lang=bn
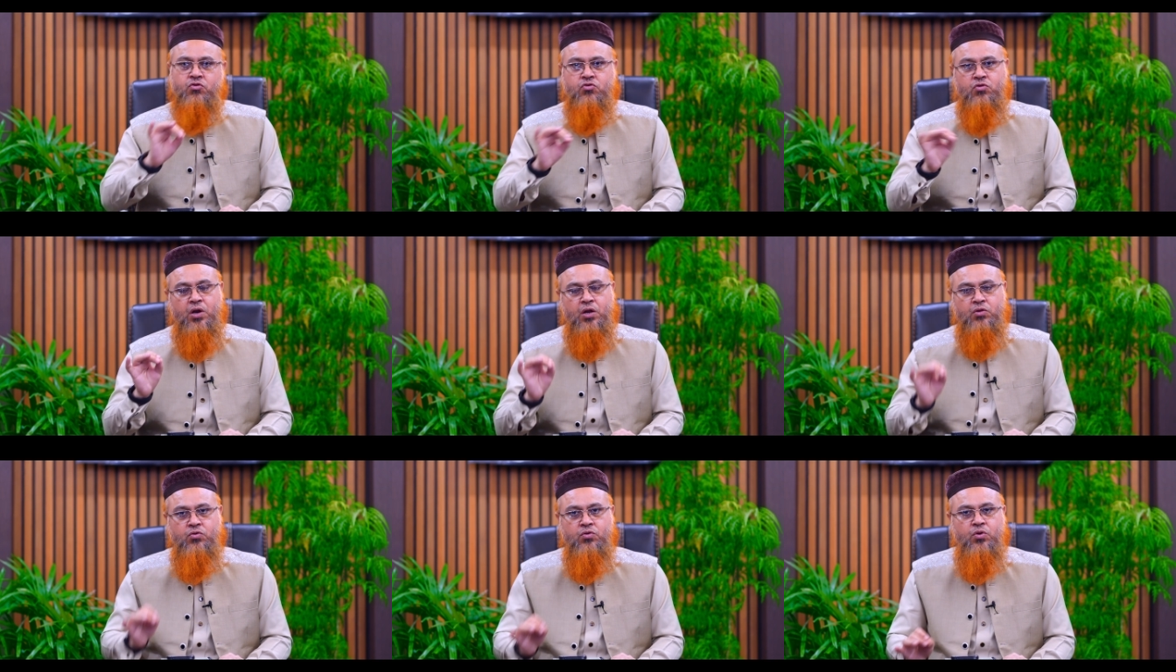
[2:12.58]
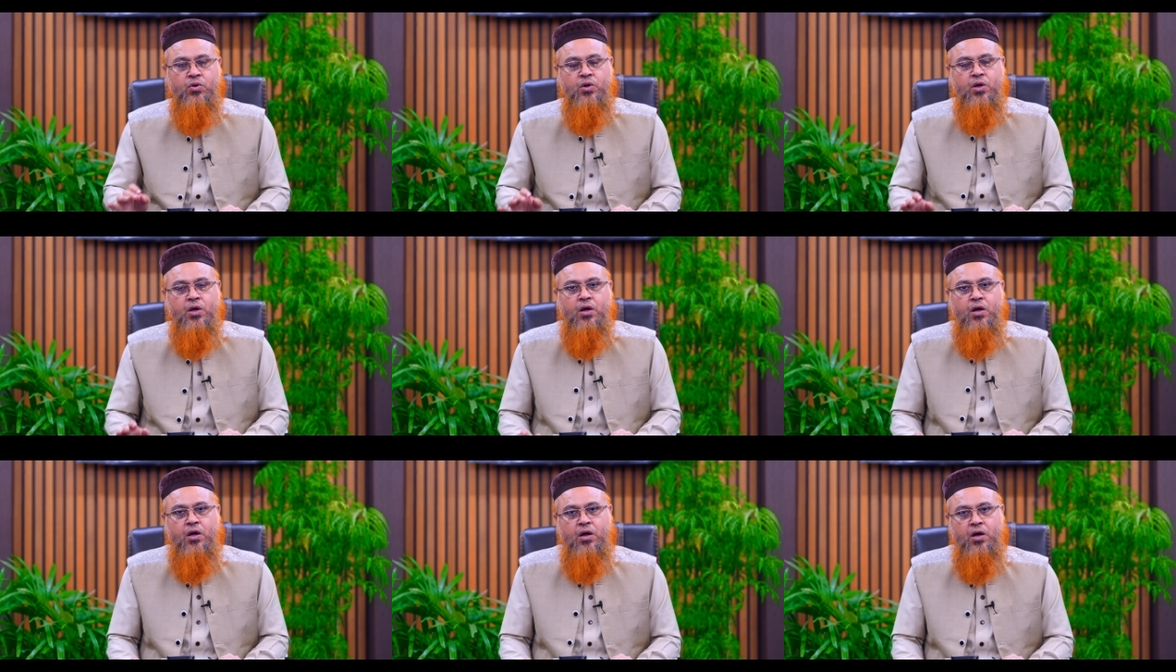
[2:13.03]
সলাতুত
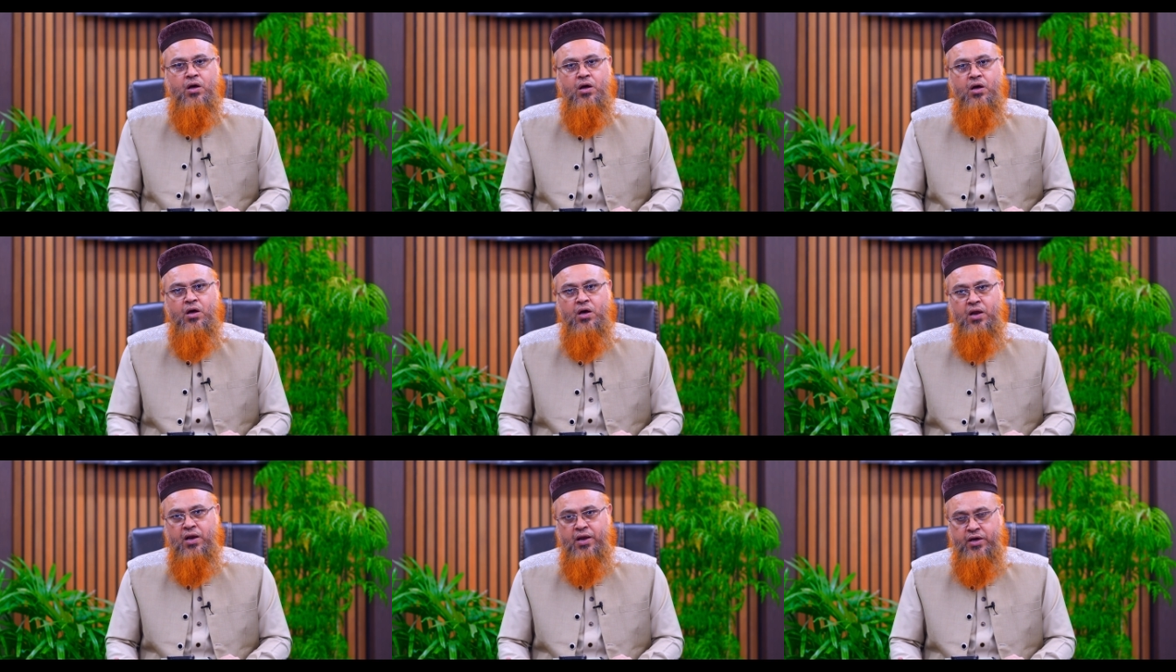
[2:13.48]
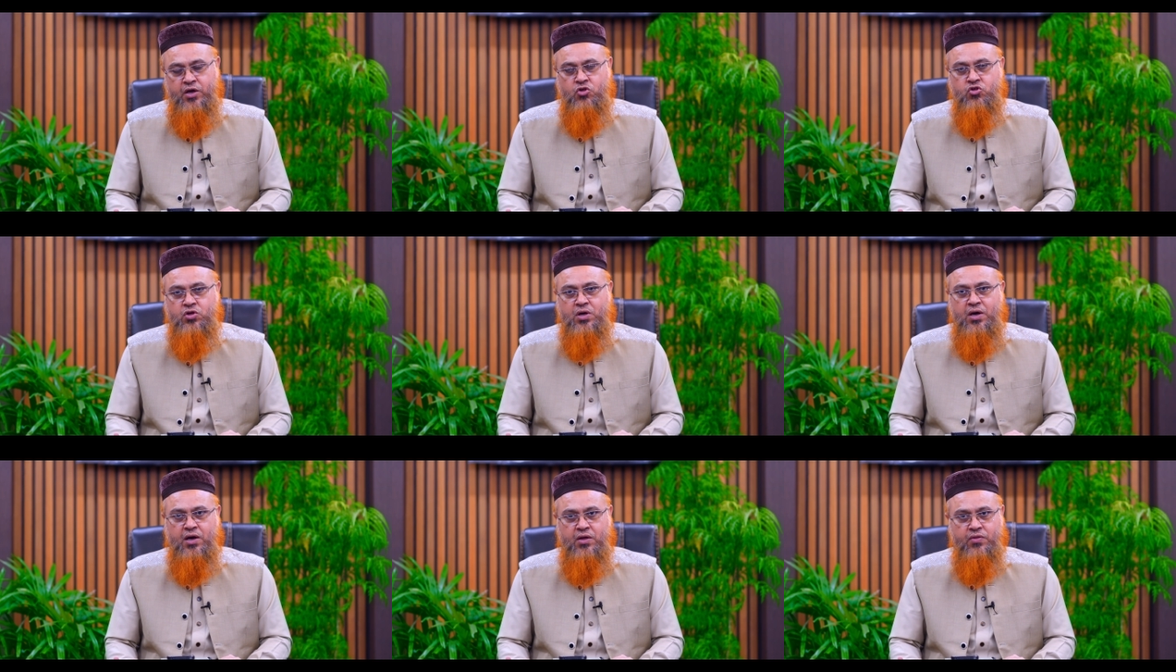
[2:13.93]
আল
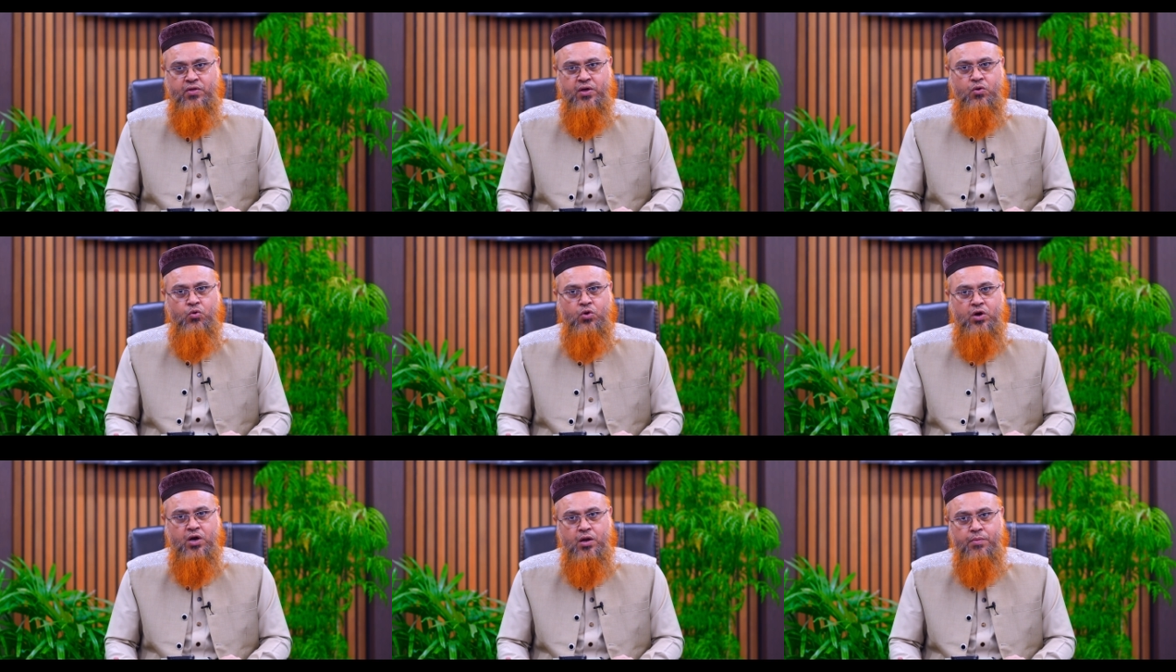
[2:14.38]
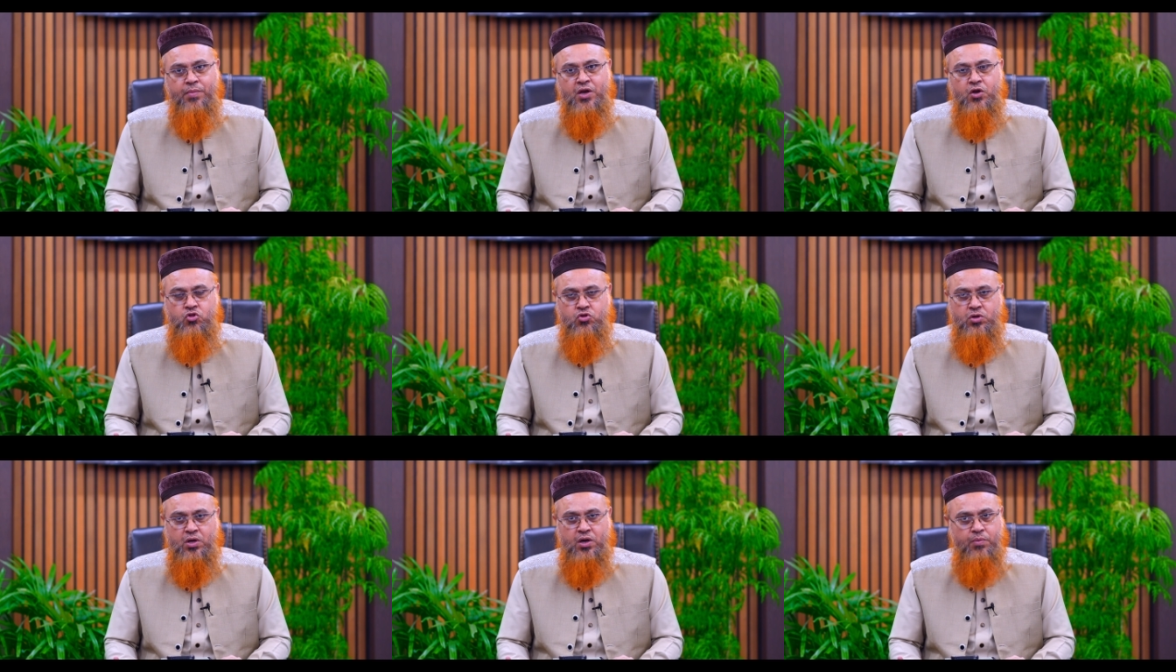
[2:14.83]
আয়সা আদায় করে নেবেন
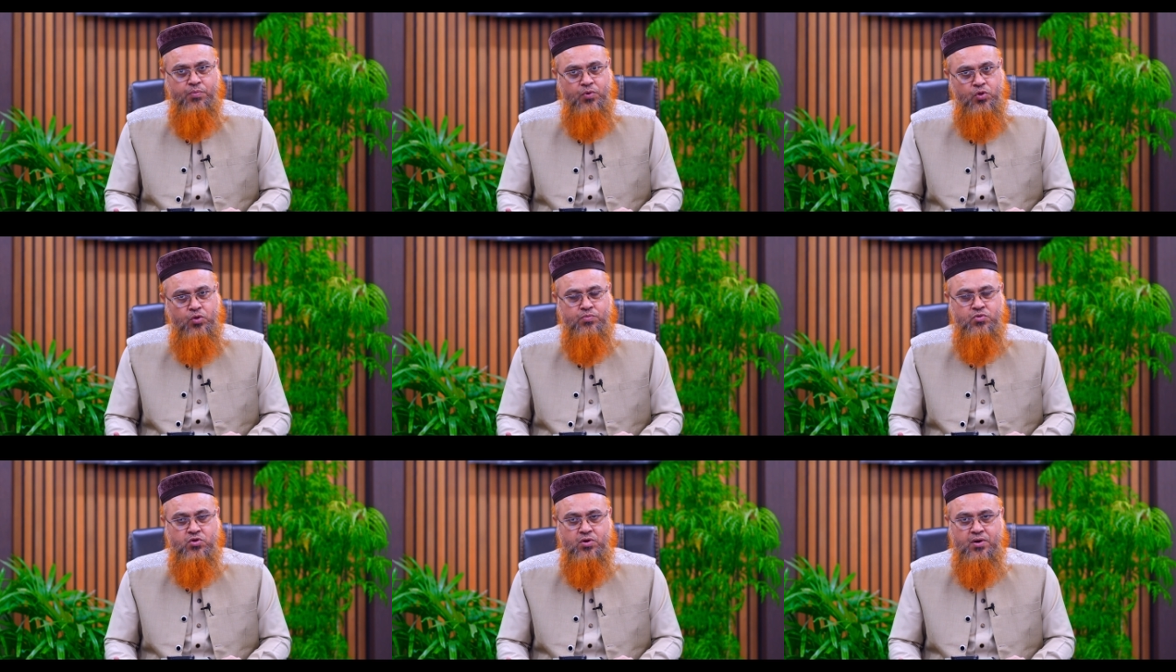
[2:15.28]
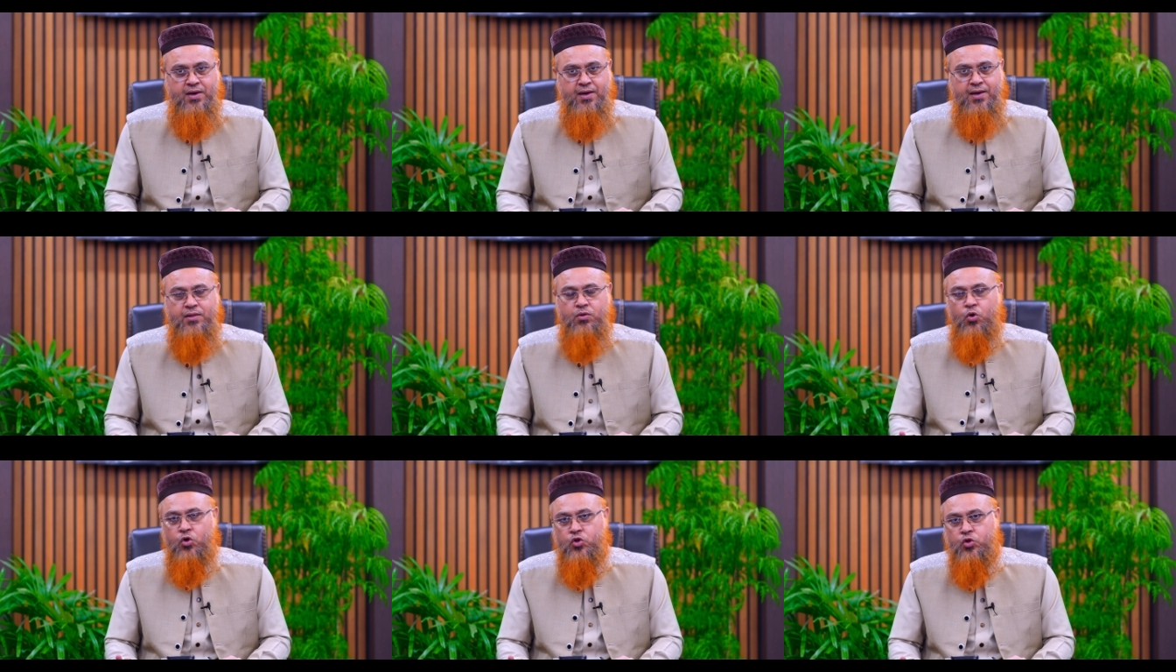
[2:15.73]
ইনশাআল্লাহ প্রথম চার রাখাত